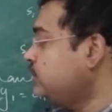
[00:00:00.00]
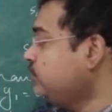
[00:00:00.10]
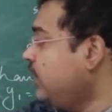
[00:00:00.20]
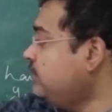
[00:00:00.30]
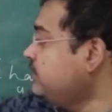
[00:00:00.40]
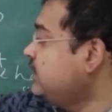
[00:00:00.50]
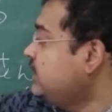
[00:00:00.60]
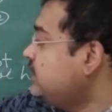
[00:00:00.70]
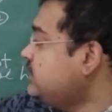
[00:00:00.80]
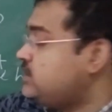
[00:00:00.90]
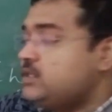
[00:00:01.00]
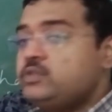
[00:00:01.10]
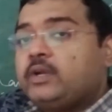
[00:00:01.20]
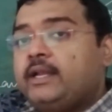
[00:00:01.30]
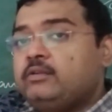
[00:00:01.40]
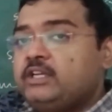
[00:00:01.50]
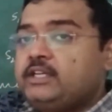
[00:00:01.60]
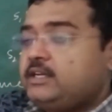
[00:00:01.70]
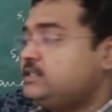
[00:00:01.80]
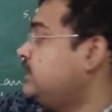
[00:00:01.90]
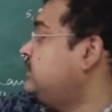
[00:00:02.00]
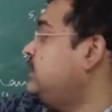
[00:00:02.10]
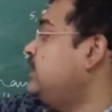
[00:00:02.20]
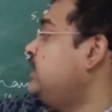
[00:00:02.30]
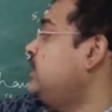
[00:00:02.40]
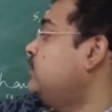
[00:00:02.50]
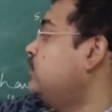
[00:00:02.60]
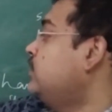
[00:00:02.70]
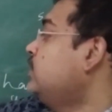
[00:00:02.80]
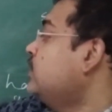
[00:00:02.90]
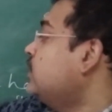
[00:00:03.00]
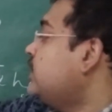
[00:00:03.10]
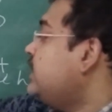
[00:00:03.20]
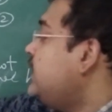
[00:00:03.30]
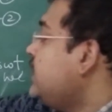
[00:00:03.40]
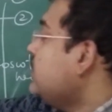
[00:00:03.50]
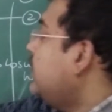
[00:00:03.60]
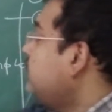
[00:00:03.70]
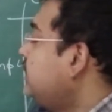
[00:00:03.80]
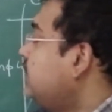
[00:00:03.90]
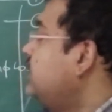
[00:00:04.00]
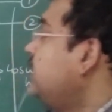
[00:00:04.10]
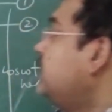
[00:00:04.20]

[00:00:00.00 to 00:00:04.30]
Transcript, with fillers: तो हम इस चीज़ को कैलकुलेट करना चाहते हैं ए को और ए को कैलकुलेट करने का